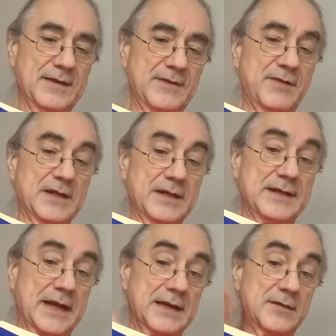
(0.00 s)
die wir in
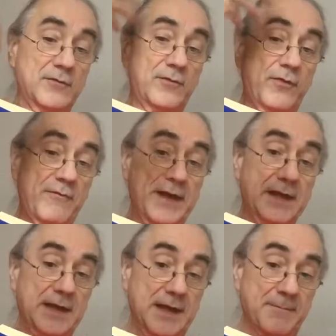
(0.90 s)
Gedanken
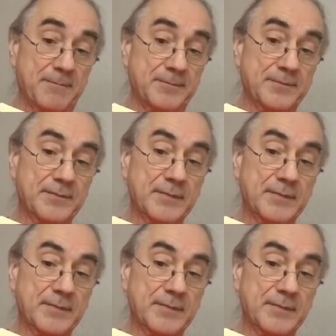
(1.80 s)
vorwegnehmen.